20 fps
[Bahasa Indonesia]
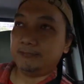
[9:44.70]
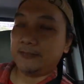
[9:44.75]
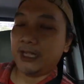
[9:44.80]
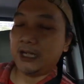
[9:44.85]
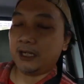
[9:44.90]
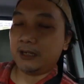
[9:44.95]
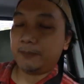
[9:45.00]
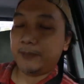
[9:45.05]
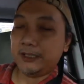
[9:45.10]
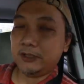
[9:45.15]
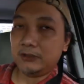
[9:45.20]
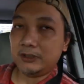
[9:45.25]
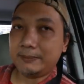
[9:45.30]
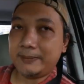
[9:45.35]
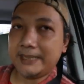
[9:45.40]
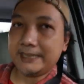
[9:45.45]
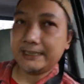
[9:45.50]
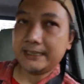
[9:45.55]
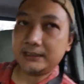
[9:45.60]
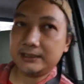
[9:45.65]
tanggapannya udah
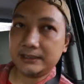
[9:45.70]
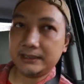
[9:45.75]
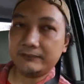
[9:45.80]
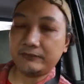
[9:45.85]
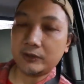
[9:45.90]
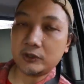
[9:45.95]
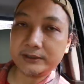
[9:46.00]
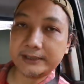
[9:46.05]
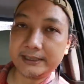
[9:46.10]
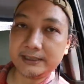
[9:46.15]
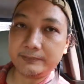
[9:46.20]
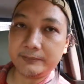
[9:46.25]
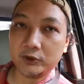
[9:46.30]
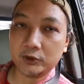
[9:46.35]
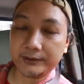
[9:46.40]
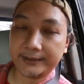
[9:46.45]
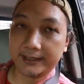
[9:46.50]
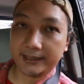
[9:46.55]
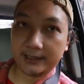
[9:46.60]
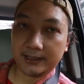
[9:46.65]
banyak sih di vlog saya
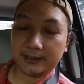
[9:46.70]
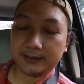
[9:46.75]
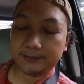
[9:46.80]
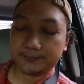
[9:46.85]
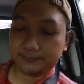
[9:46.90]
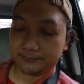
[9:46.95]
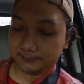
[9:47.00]
sebetulnya